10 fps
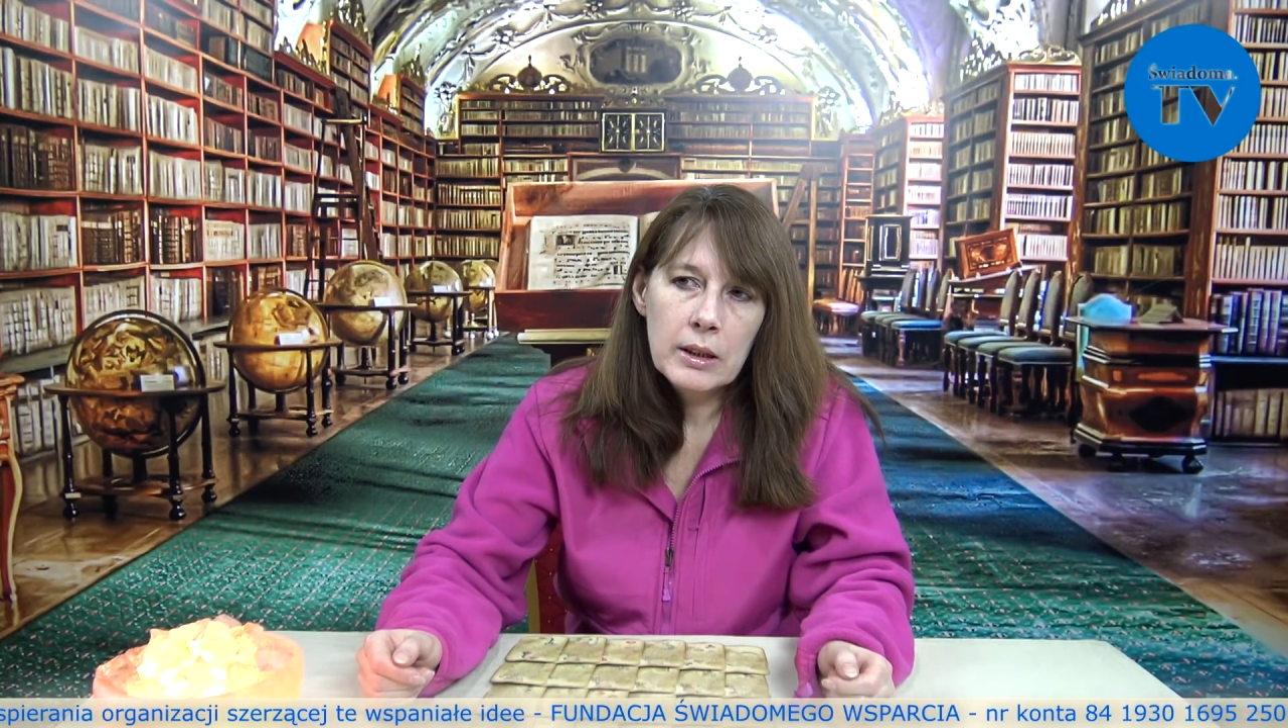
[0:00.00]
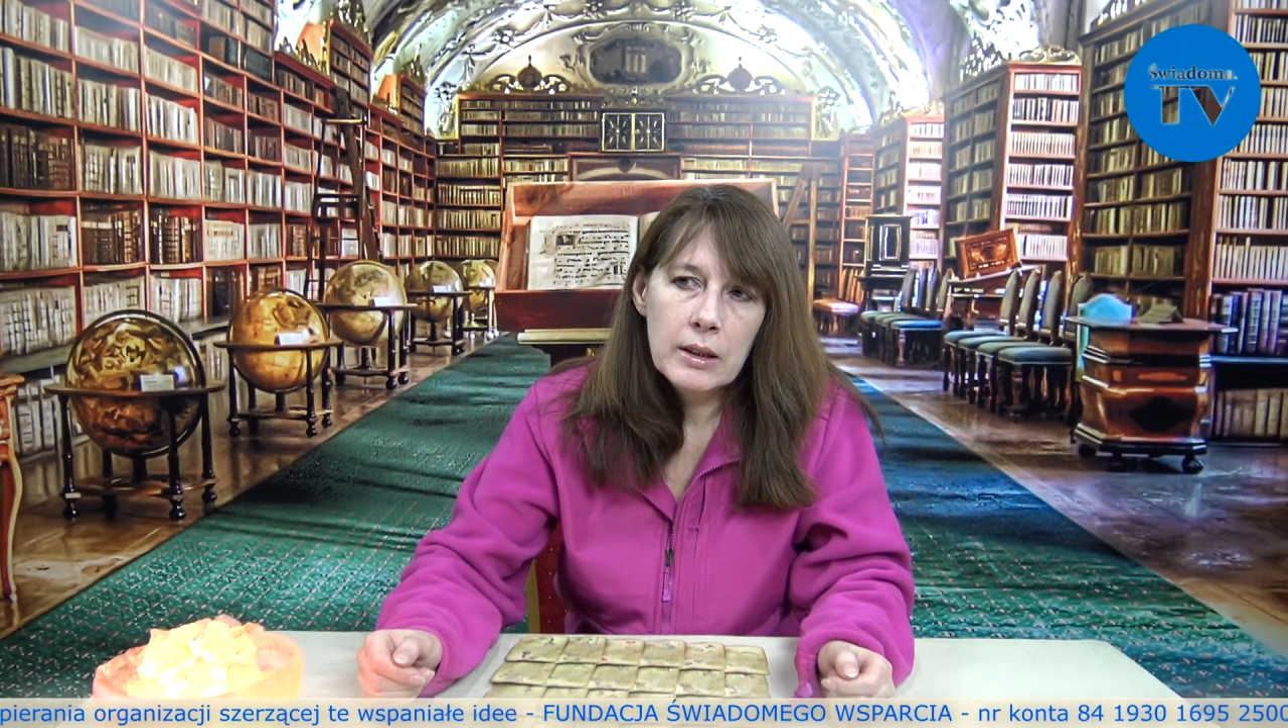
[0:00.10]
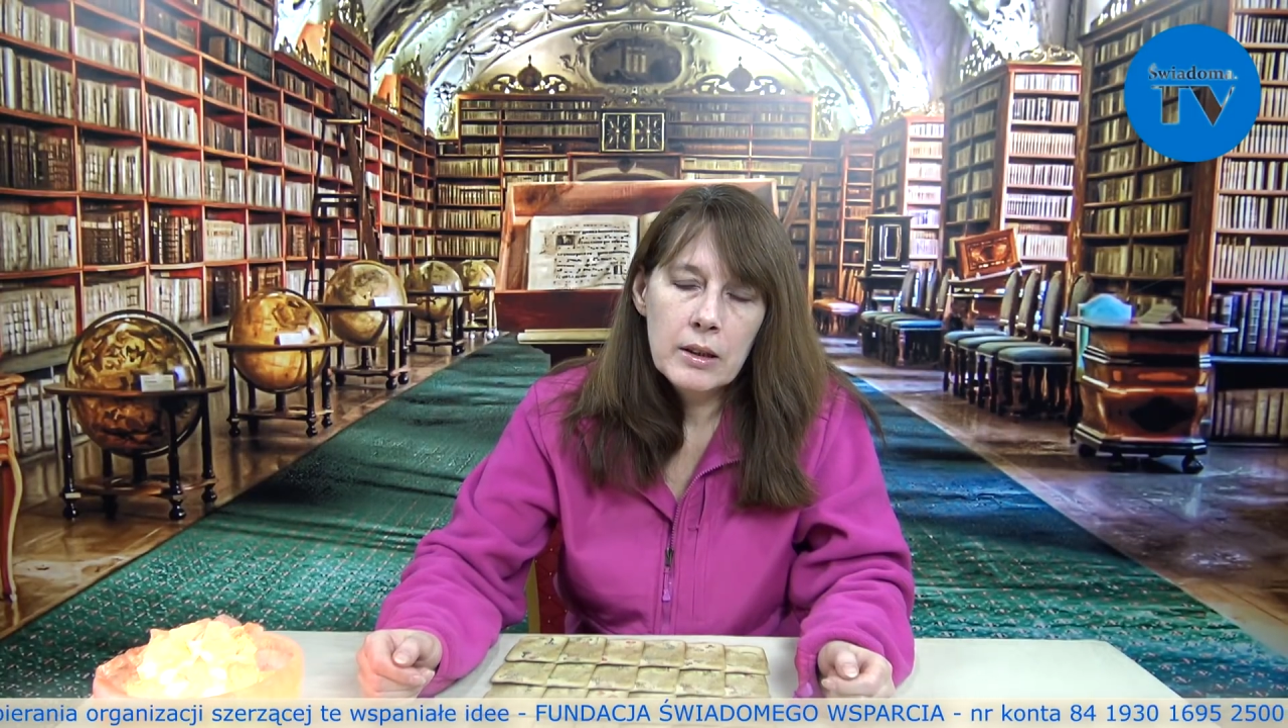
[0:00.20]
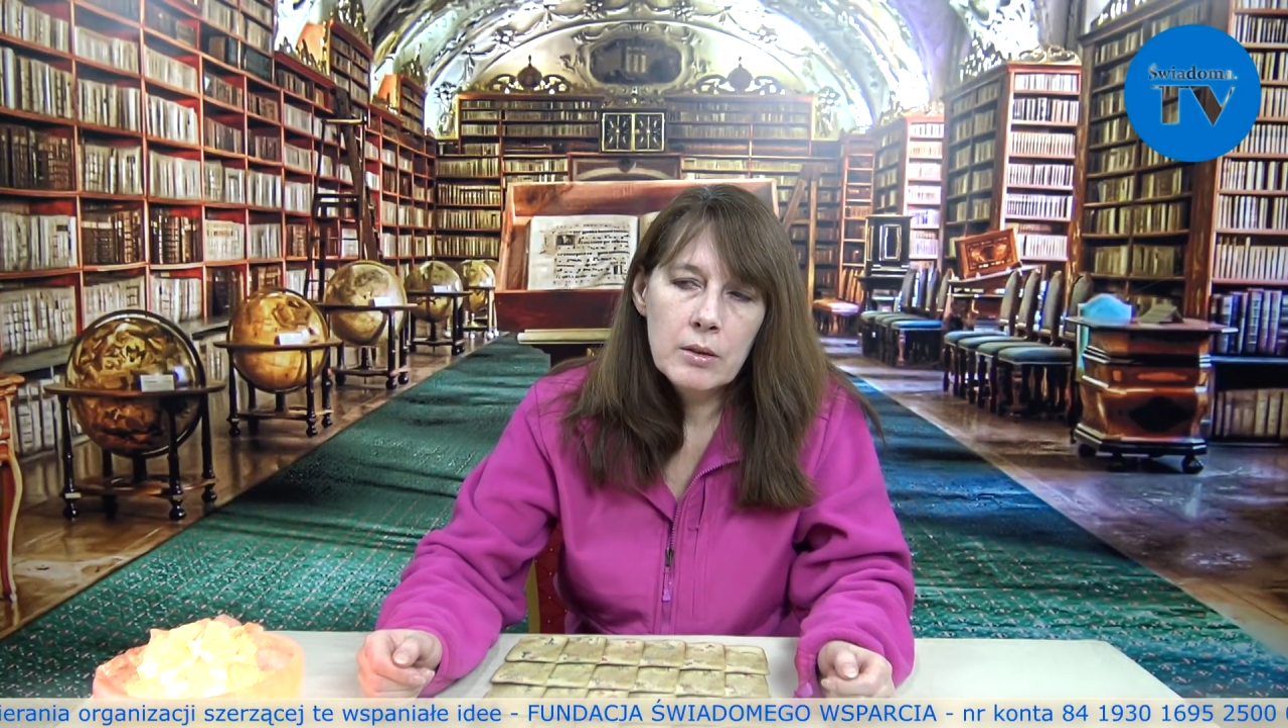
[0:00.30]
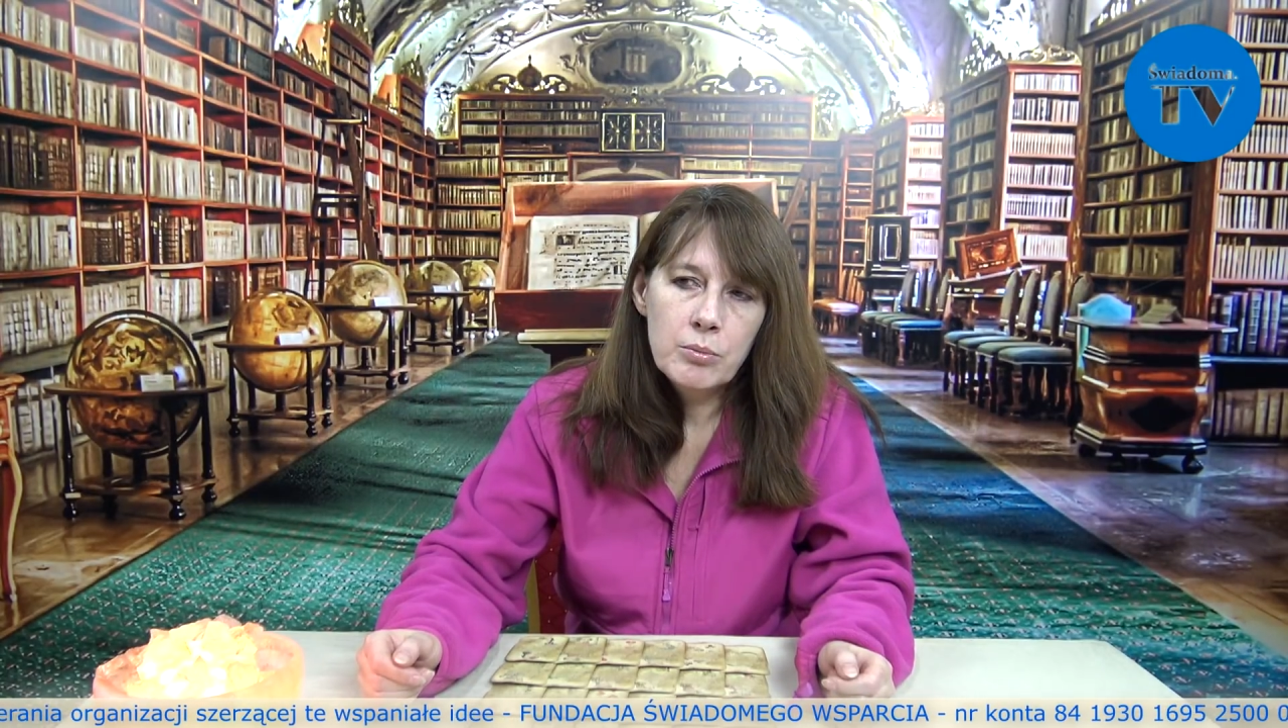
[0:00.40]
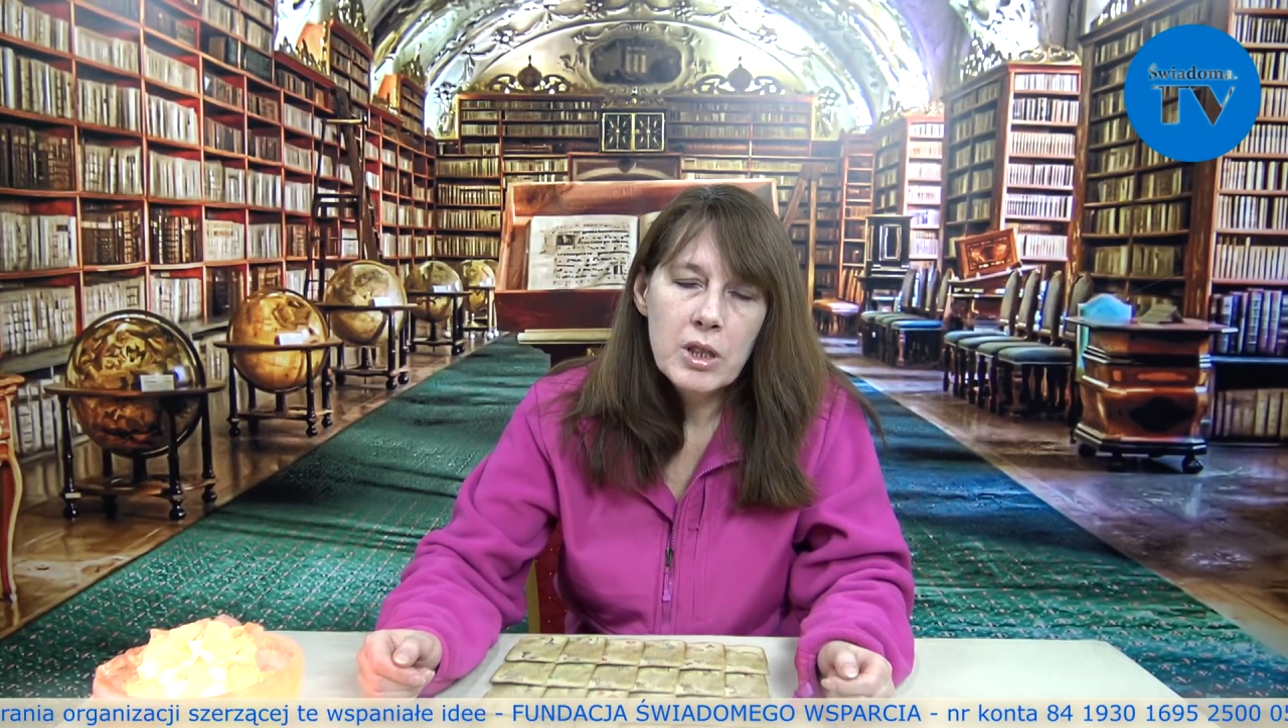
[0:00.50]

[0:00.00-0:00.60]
te